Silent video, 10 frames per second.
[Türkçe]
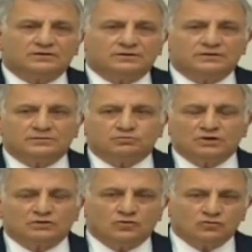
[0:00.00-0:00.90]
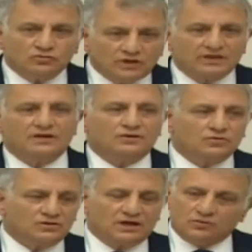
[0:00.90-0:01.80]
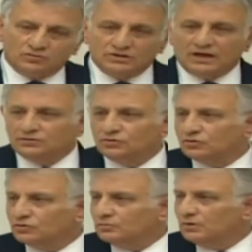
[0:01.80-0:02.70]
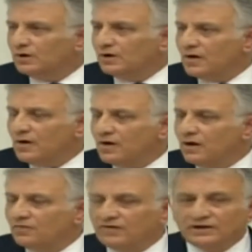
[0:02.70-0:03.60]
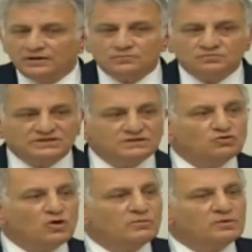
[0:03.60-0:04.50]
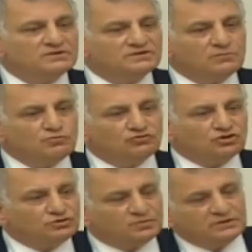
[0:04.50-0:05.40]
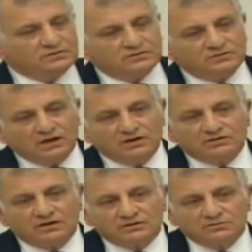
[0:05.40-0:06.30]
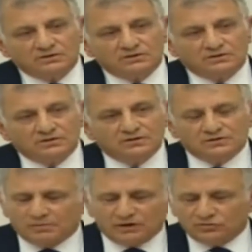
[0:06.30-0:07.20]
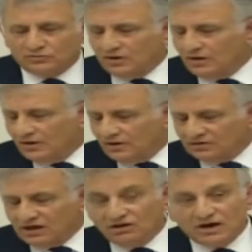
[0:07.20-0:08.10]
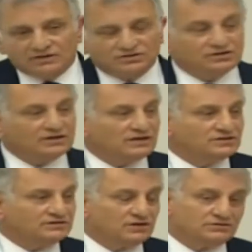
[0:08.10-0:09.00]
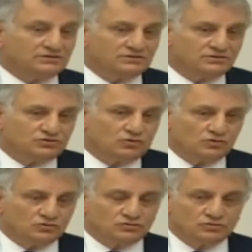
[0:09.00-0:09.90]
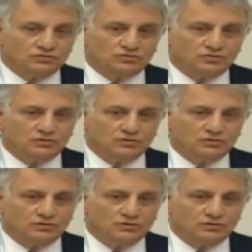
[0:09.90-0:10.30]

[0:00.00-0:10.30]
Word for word: e, buna gönülden inanıyorlar. Onu da anlıyorum. Efendim bizim dönemimizde müthiş bir gelir dağılımı, ya pardon e, gelir artışı gerçekleştirdiğini söylüyorsunuz.